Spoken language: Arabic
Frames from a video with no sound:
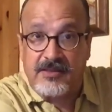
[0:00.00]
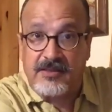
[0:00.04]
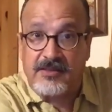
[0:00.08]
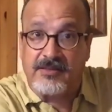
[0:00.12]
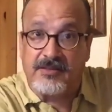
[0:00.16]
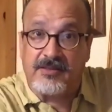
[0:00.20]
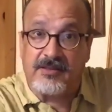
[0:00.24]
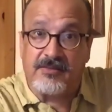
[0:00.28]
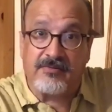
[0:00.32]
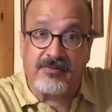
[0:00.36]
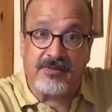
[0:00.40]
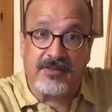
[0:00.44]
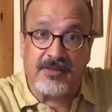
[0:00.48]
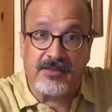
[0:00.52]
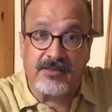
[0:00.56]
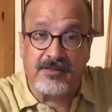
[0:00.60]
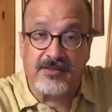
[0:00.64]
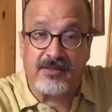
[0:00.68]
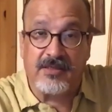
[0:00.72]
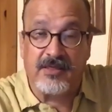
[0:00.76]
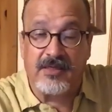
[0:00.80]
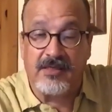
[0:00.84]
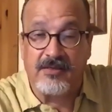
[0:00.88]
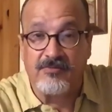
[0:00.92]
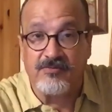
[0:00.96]
هذا
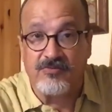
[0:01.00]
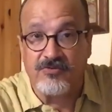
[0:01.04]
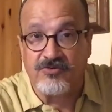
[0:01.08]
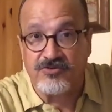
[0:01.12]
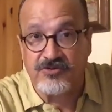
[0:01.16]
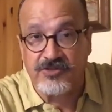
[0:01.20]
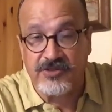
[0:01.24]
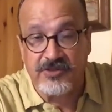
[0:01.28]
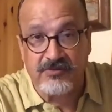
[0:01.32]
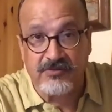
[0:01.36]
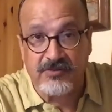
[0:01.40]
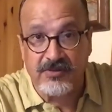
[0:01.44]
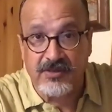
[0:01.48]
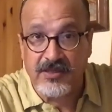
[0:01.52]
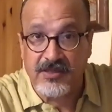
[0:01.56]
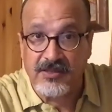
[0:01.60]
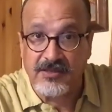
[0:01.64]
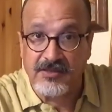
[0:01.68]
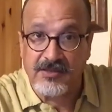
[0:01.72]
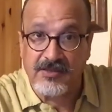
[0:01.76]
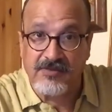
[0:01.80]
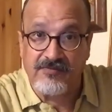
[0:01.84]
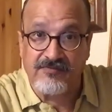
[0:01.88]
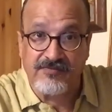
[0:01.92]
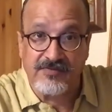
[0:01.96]
وكيقدر الحموشي
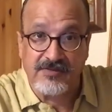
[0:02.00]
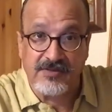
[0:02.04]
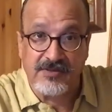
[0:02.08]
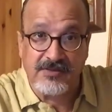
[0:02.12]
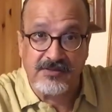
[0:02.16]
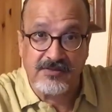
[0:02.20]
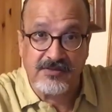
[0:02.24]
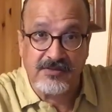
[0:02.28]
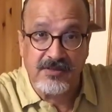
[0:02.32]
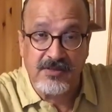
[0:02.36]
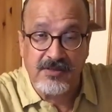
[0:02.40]
وكيقدر الفتيت